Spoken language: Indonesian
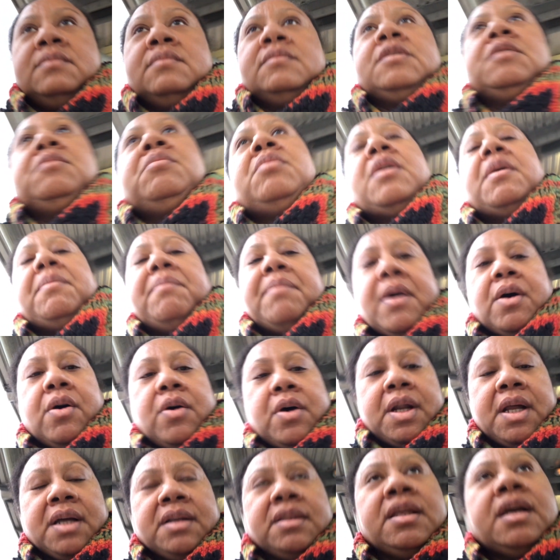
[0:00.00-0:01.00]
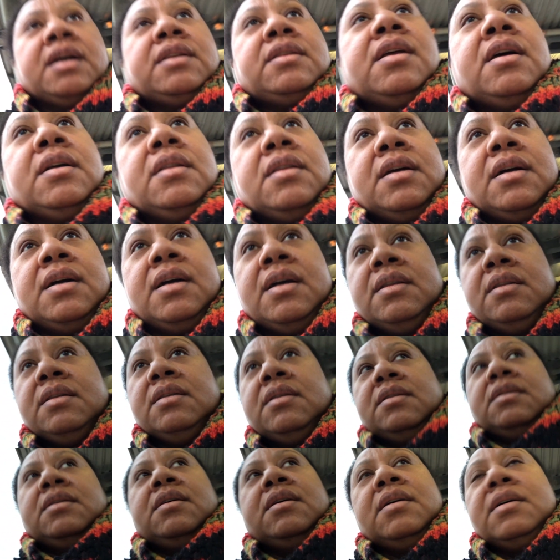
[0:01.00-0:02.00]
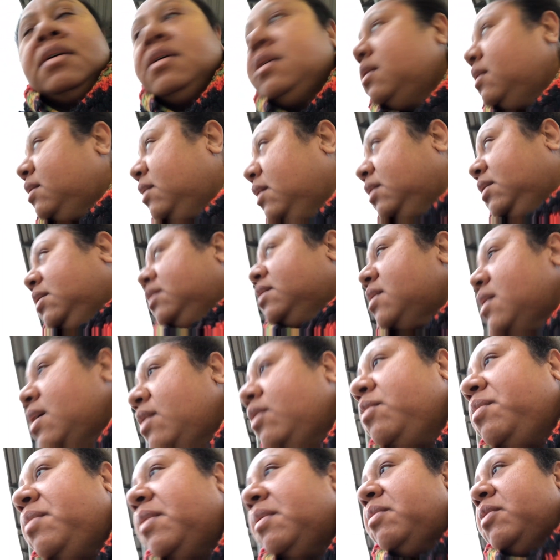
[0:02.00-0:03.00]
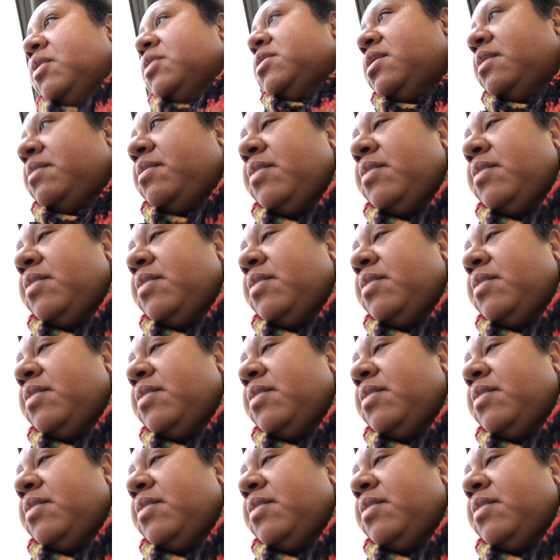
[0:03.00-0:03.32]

beberapa orang datang dengan uh, ah, saya lupa bawa